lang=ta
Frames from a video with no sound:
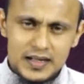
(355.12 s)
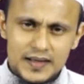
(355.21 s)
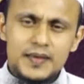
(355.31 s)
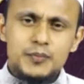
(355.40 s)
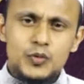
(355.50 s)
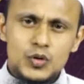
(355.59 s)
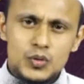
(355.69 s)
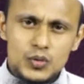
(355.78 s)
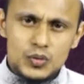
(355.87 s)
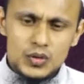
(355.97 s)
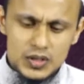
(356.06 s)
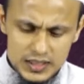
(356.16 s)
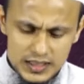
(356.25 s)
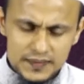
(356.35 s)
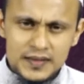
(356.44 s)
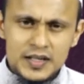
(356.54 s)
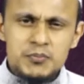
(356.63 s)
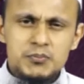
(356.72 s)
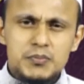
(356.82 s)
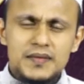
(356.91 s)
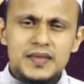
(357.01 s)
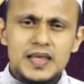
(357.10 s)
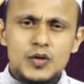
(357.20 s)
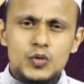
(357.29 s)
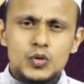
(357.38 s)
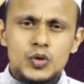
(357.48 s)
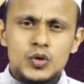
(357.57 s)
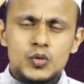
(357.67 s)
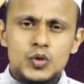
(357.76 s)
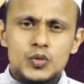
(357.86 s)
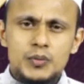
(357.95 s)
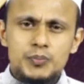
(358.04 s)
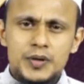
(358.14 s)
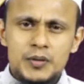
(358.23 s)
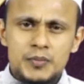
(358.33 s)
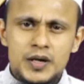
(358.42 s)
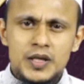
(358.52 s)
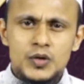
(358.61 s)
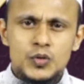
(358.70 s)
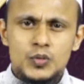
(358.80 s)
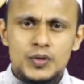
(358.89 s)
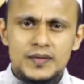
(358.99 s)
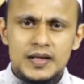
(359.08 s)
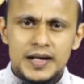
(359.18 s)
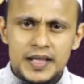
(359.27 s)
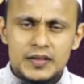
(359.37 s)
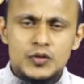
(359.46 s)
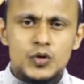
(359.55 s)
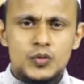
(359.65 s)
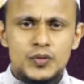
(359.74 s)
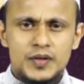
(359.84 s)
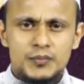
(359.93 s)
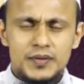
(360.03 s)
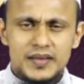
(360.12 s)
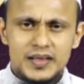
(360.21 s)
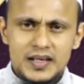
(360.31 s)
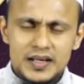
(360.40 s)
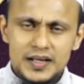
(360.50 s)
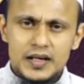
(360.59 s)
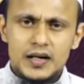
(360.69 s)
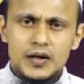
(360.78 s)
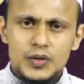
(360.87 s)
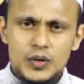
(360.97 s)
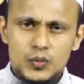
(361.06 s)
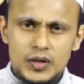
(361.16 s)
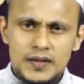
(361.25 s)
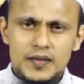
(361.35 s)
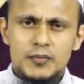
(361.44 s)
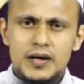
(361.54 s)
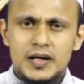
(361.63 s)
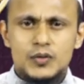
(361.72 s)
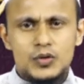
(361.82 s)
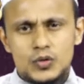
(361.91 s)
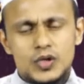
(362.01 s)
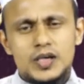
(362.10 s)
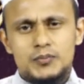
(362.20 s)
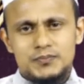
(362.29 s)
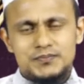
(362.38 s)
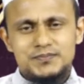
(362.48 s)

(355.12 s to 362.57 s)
அதே போன்று இந்த நிம்மதியை ஒருவருக்கொருவர் பரிமாறிக்கொள்வது அடைந்து கொள்வது என்பது நெக்காவுடைய உன்னதமான ஒரு நோக்கம்